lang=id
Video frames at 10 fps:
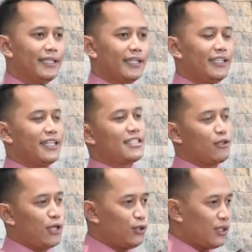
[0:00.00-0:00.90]
Ketika
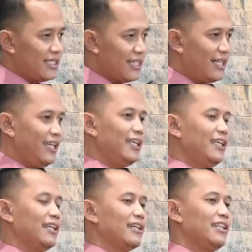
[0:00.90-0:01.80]
sesuatu
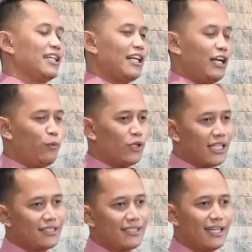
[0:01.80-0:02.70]
terjadi, ketika
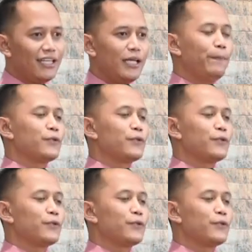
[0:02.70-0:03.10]
keributan terjadi,